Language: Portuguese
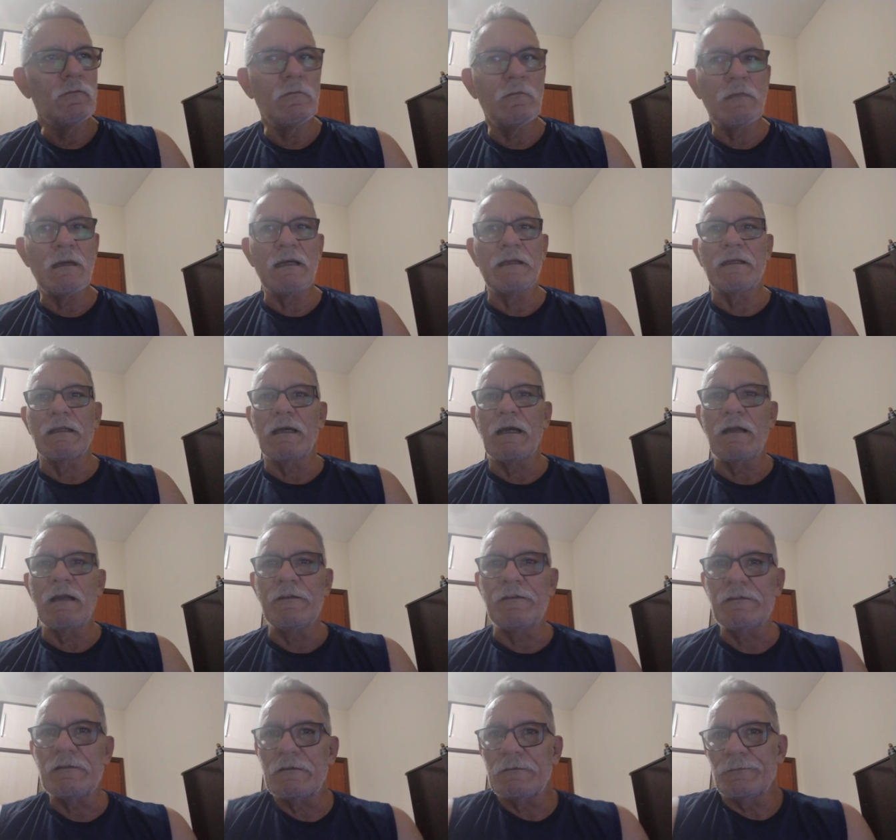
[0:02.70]
uma
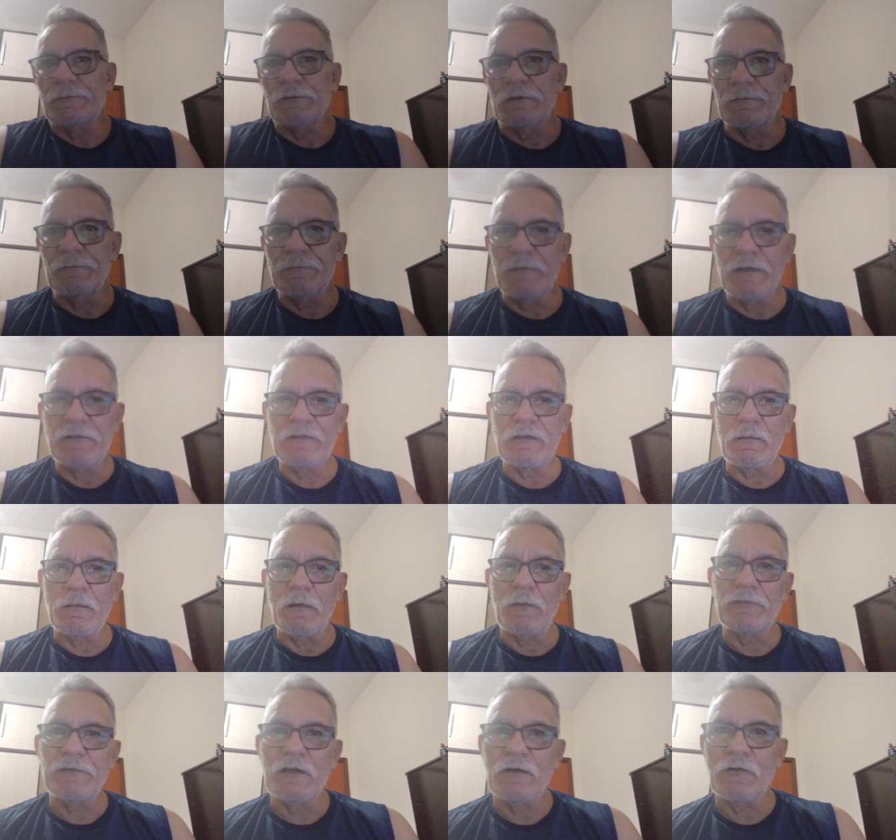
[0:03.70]
análise, né? Pô?
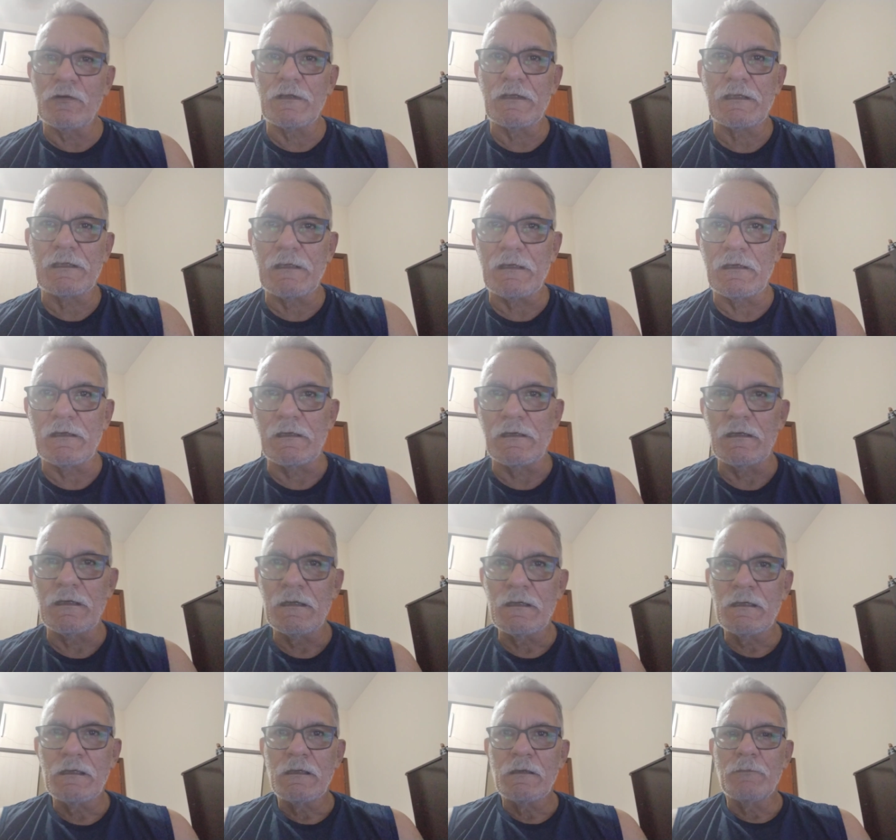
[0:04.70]
Recebemos agora aqui a
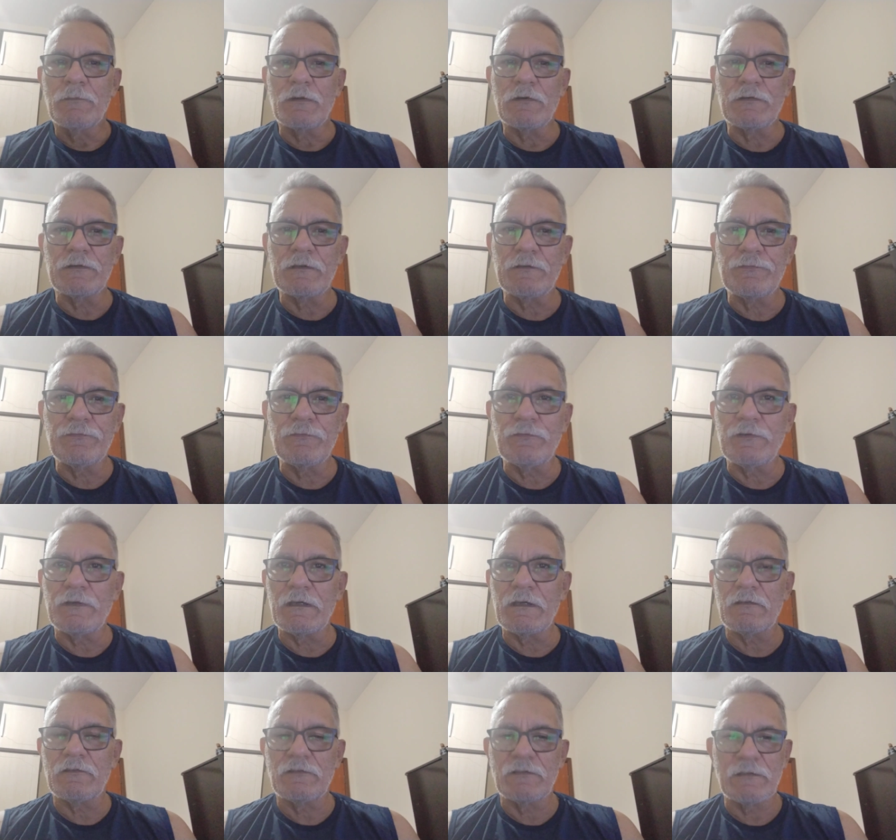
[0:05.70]
prova da
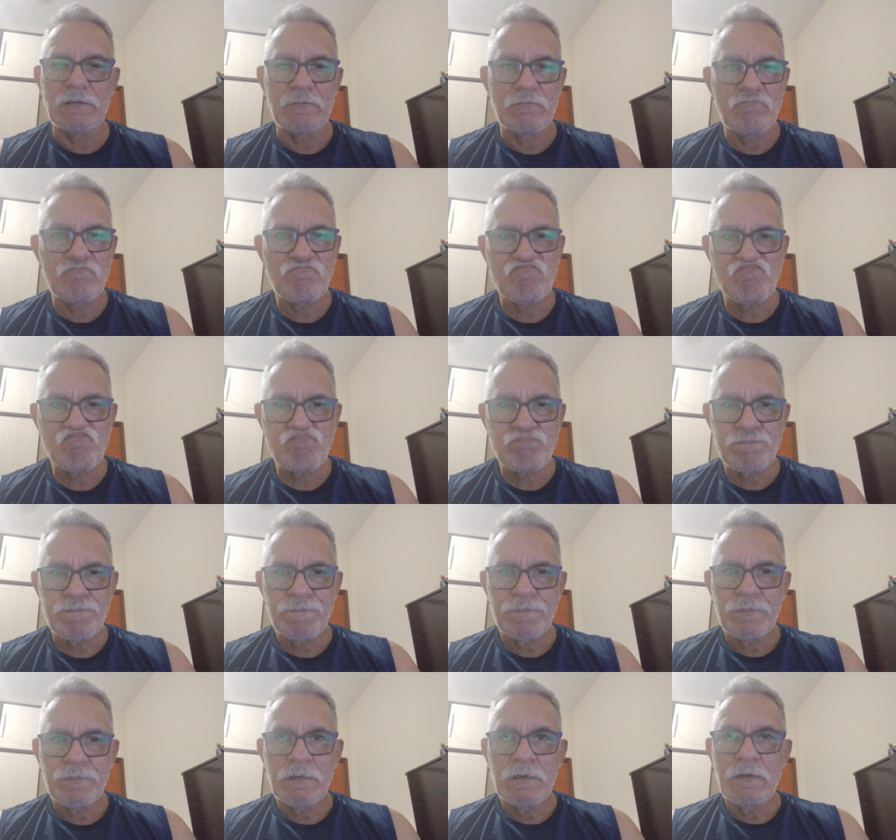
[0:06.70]
FUVEST.
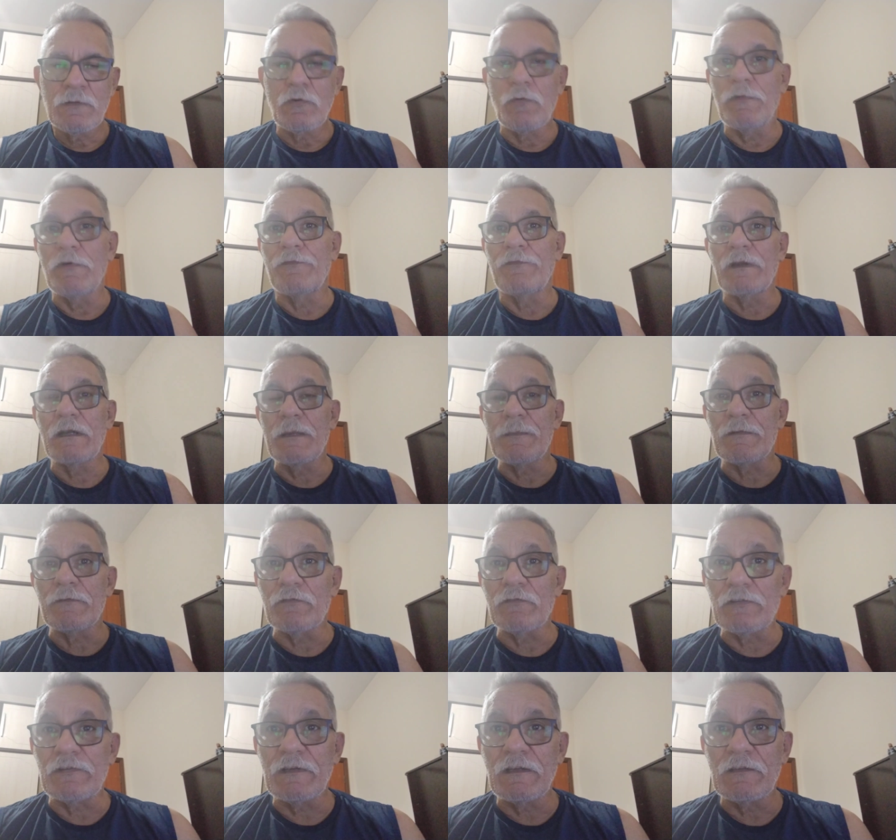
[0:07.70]
Como eu falei para
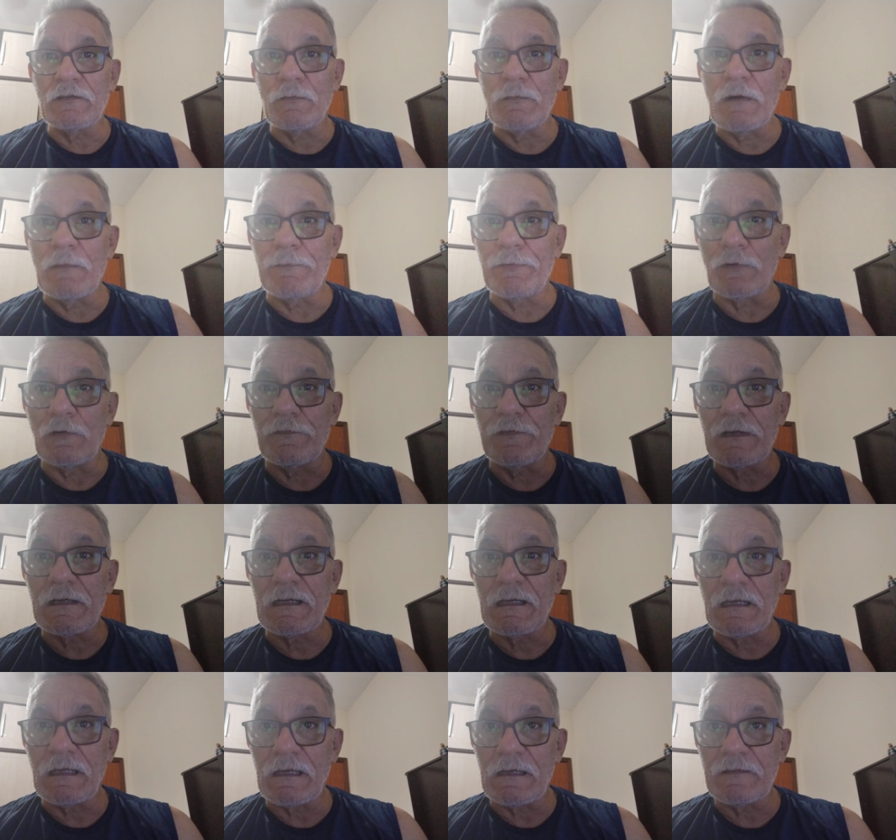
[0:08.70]
vocês, é uma prova
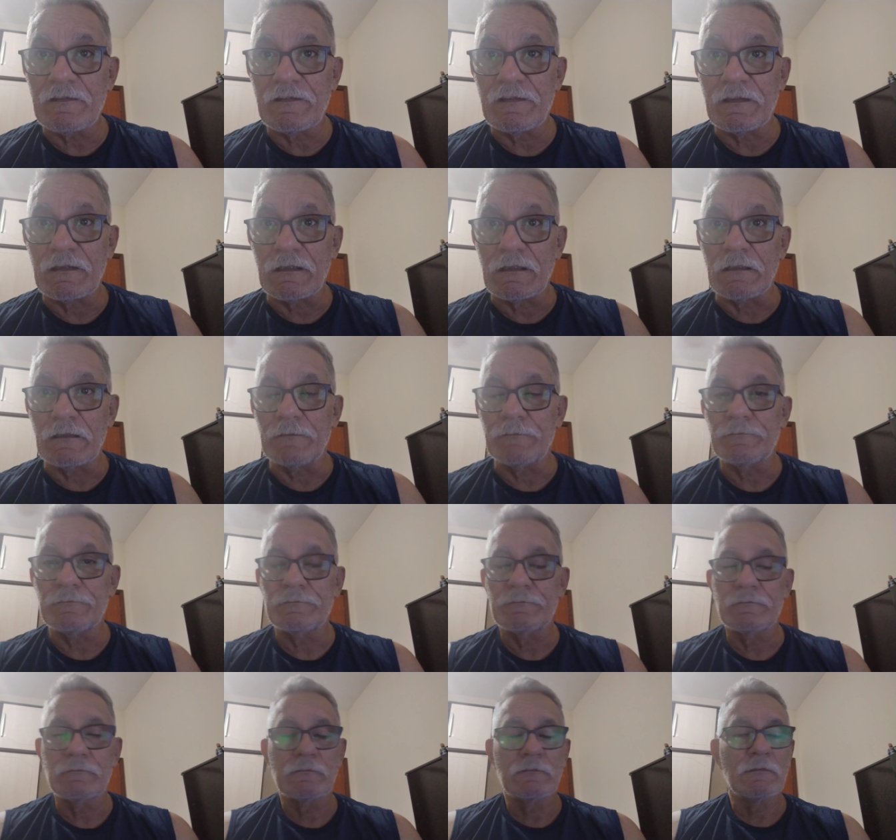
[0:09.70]
clássica,
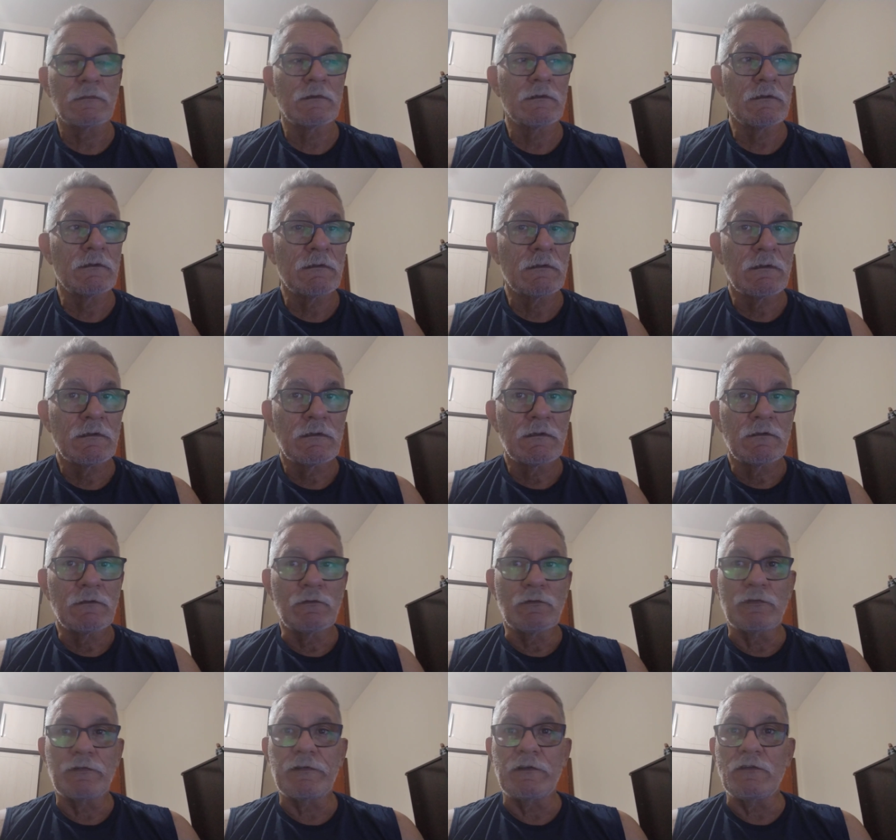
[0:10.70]

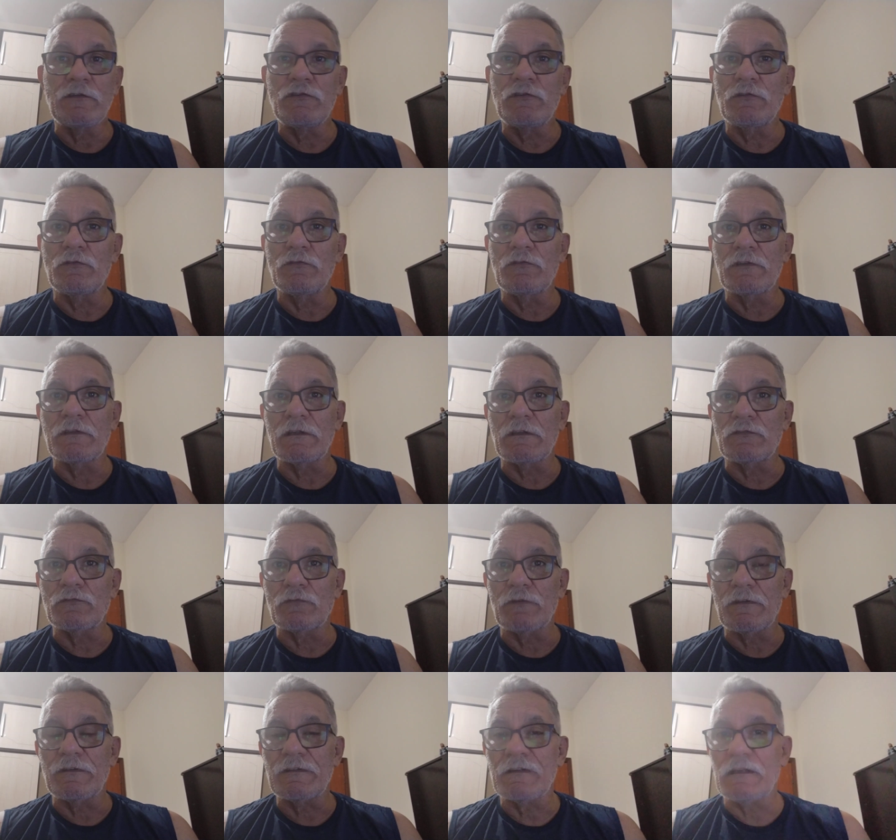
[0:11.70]
no sentido de
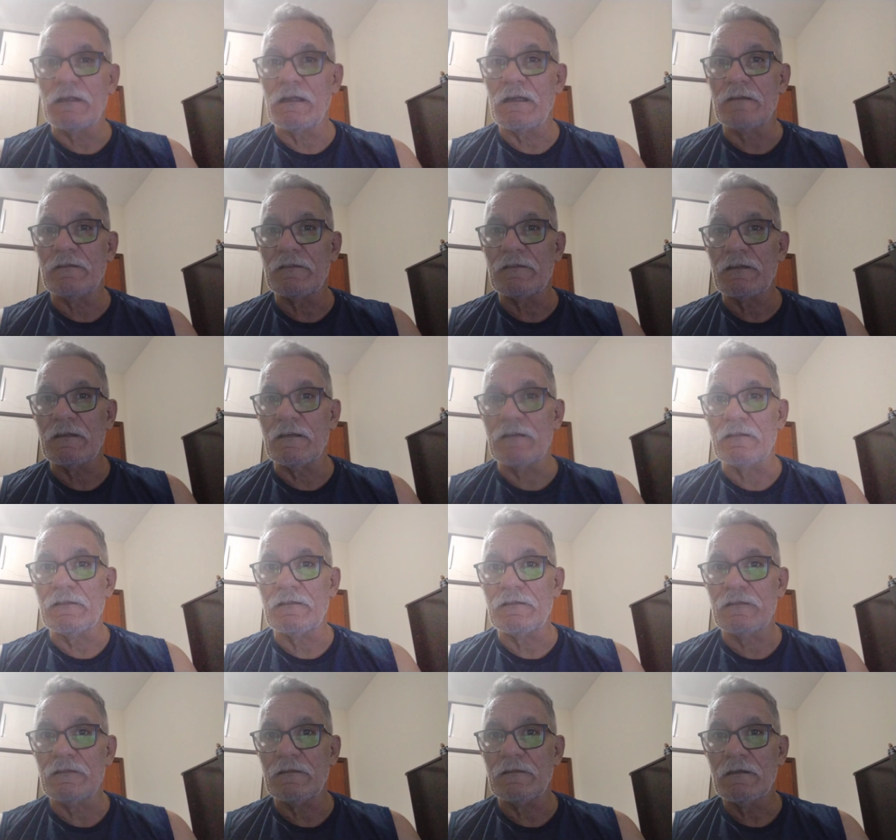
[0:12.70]
questões
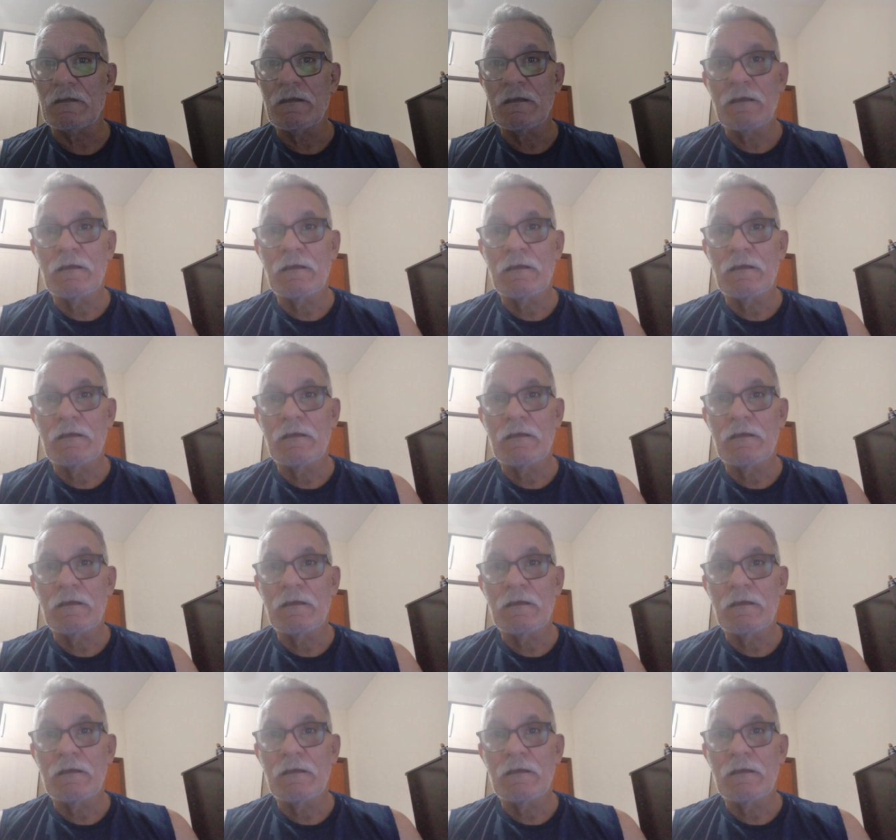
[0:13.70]
clássicas,